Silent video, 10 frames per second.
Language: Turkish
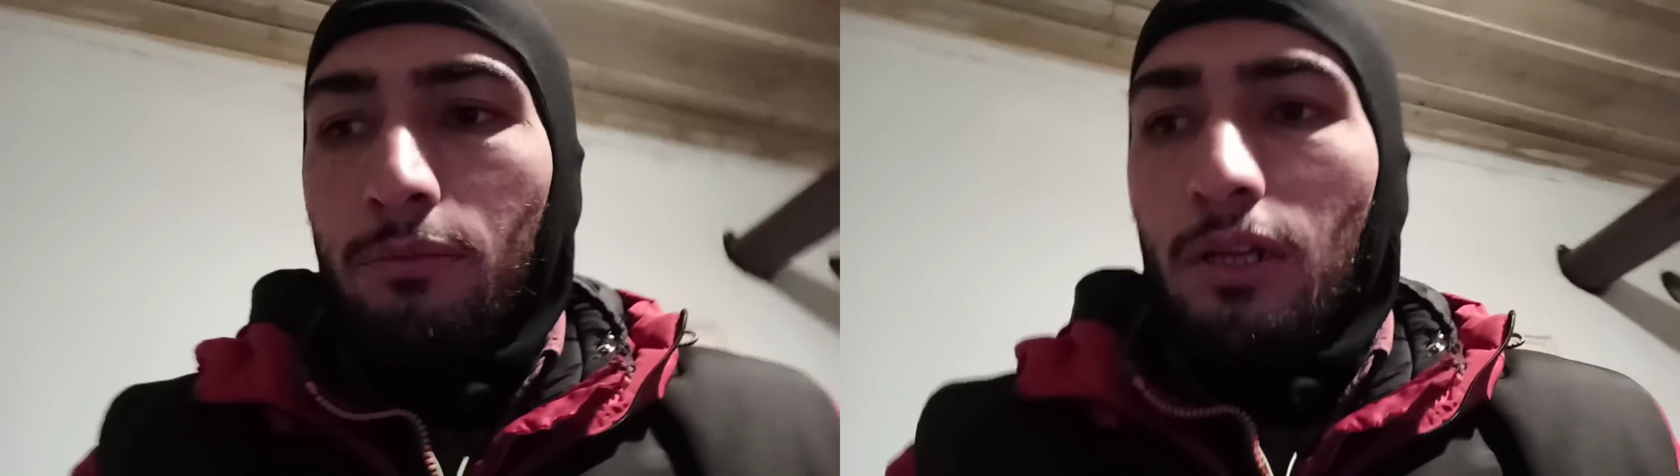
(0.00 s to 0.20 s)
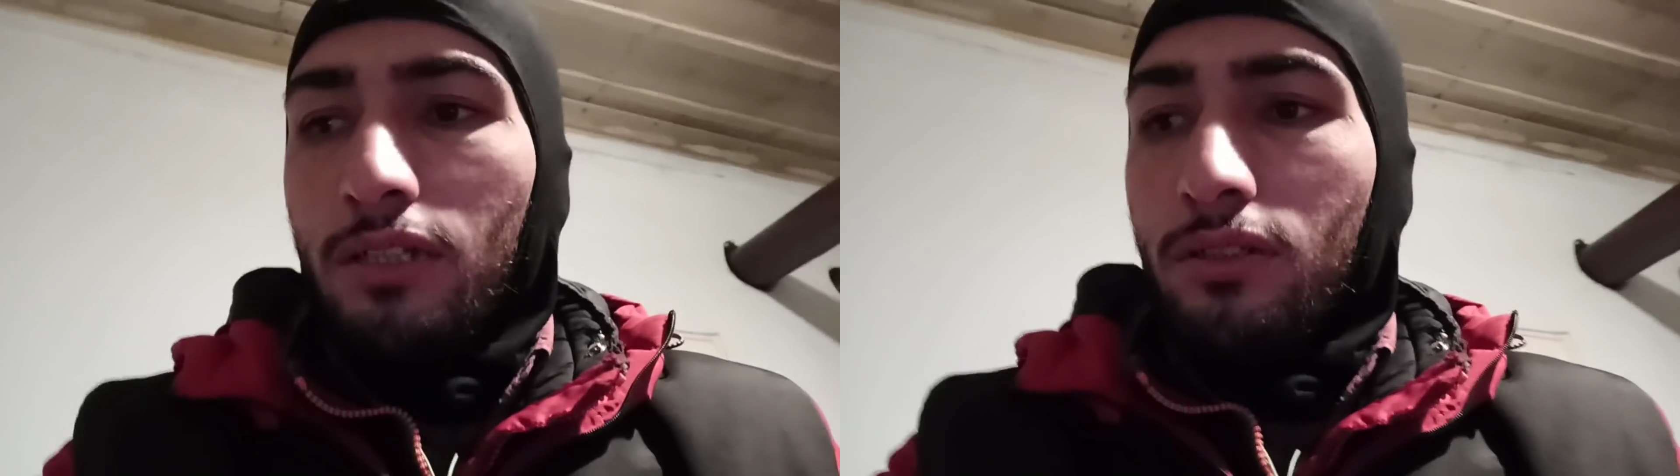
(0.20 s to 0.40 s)

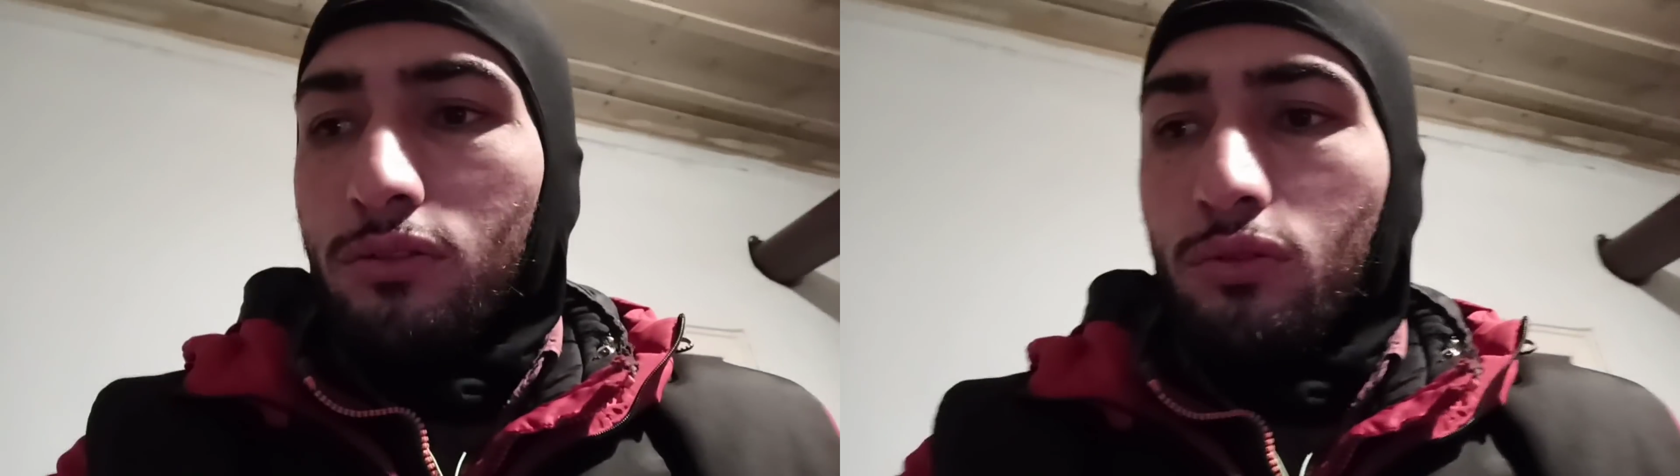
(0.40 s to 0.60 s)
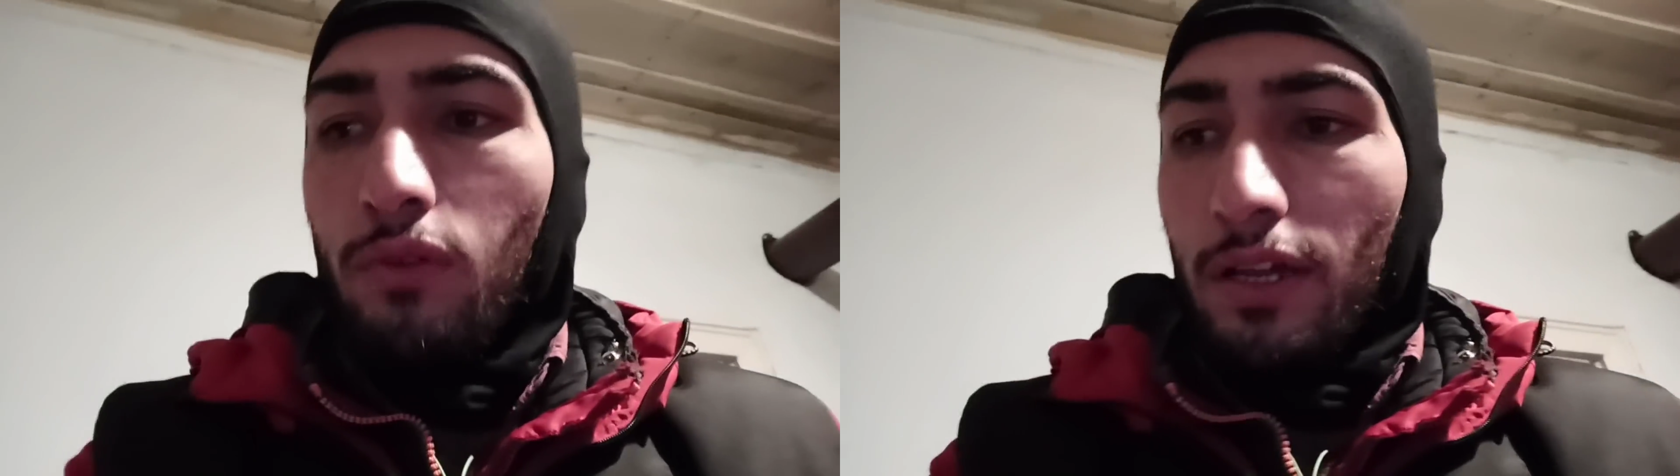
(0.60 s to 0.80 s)
Biraz da
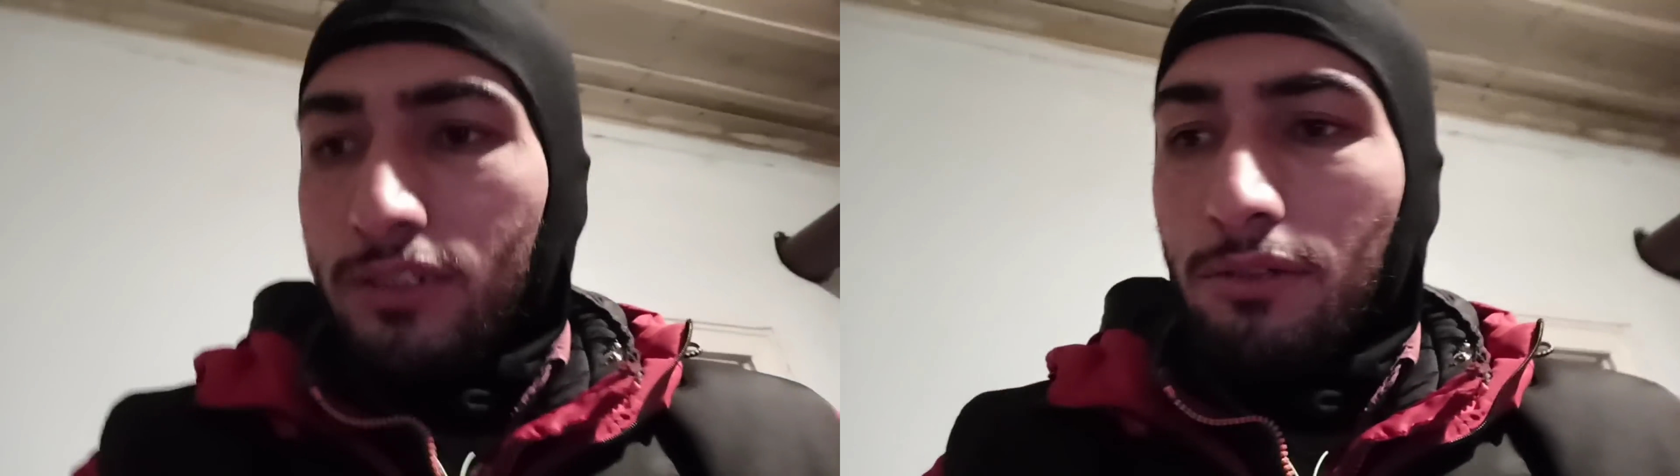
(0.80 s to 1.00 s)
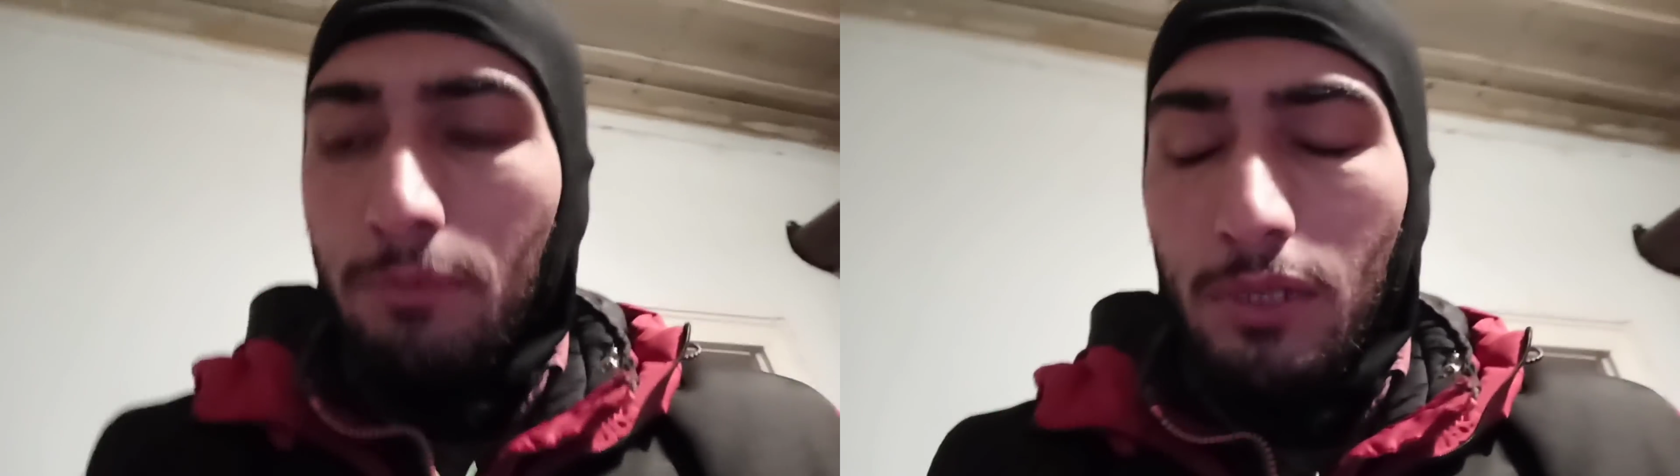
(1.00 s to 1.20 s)
su
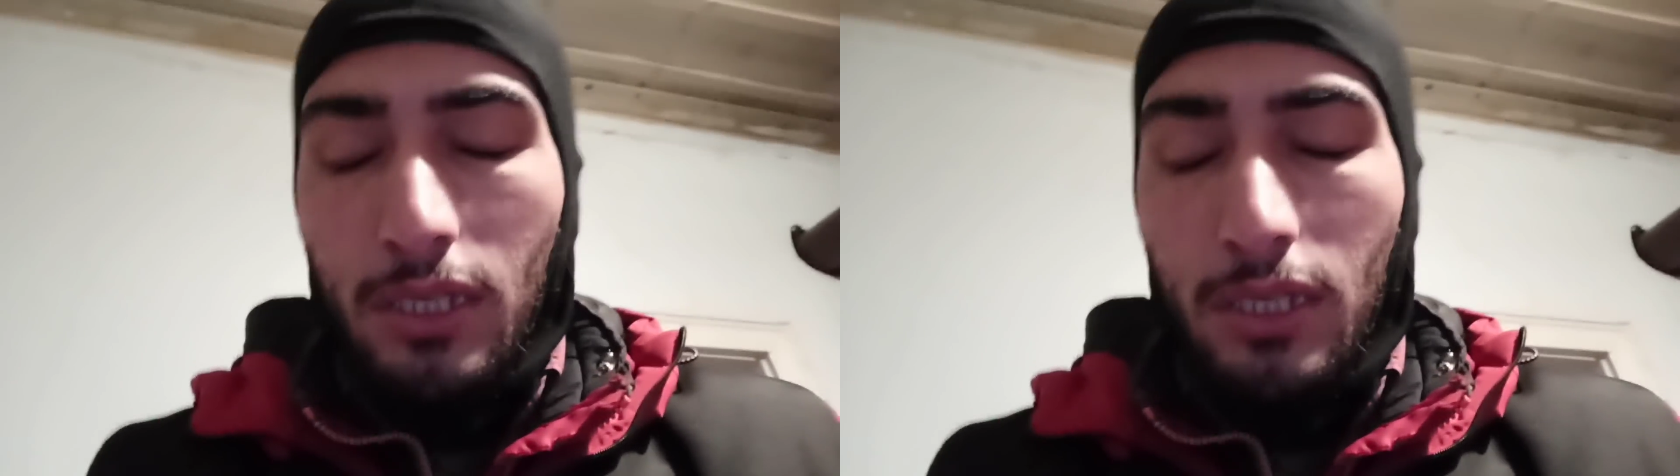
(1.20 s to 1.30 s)
vereceğim.